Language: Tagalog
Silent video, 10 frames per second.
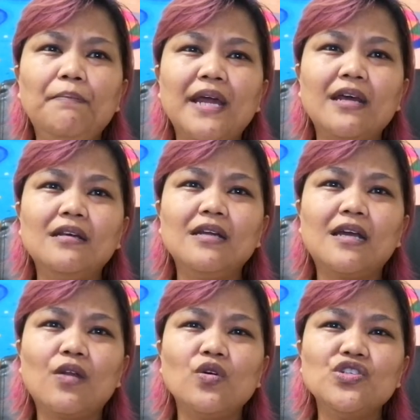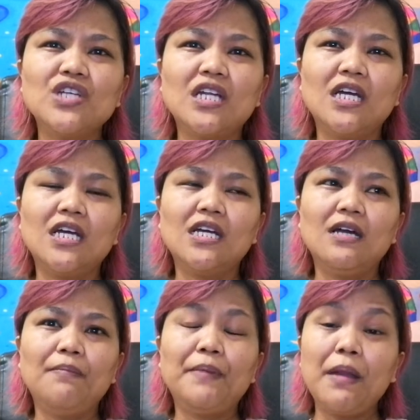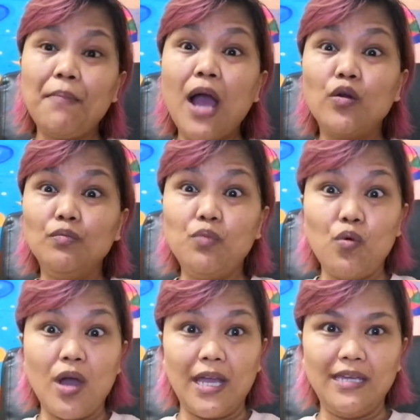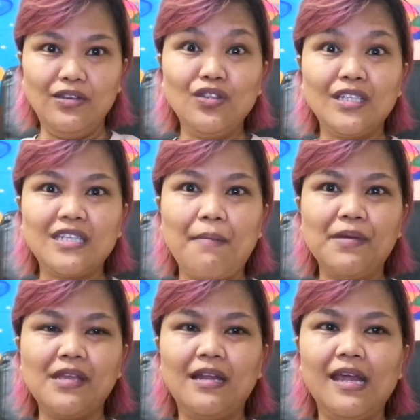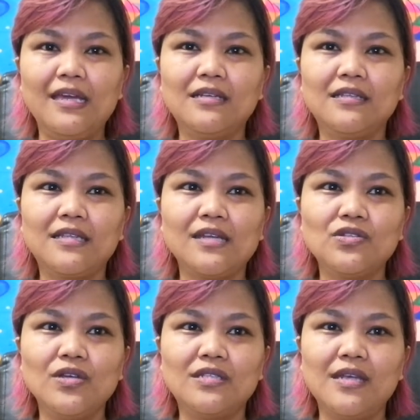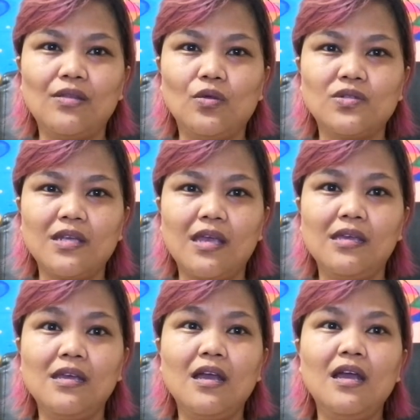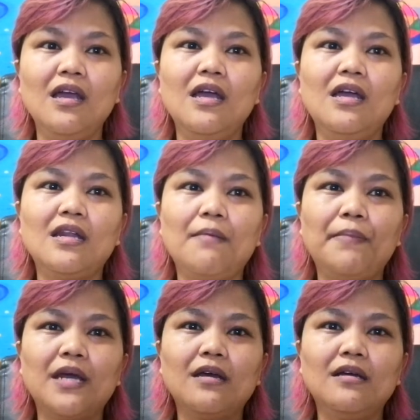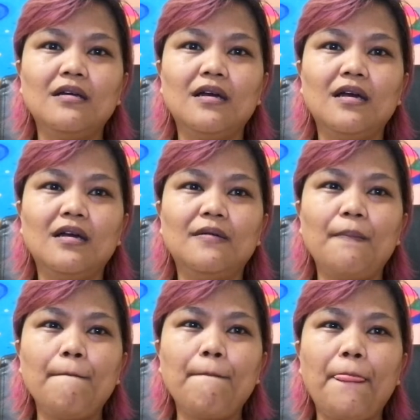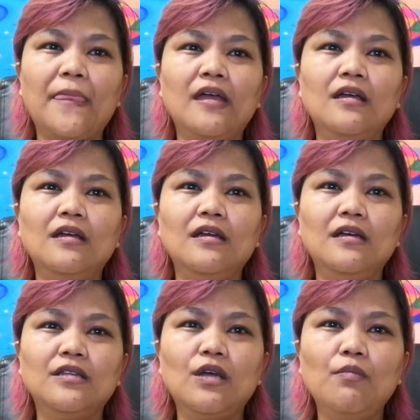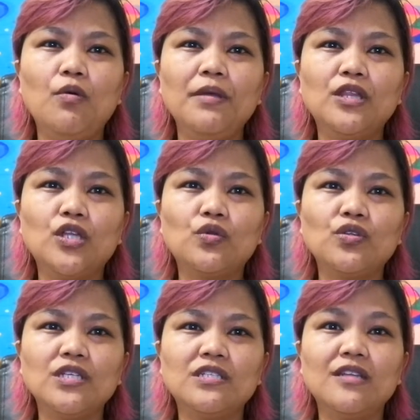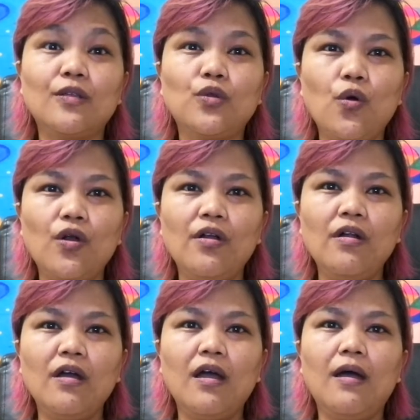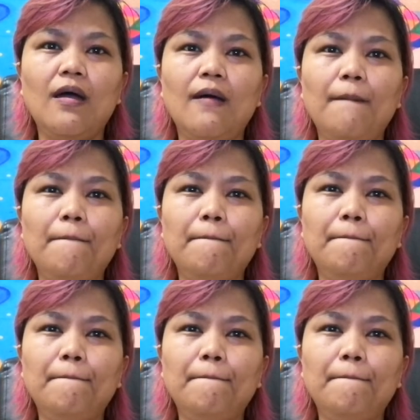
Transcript: parang nagkaroon siya ng uh, panibagong buhay. Yun ang sabi niya, like uh, Tatsuya Sendo say, na parang uh, the moment the truth is the door, uh,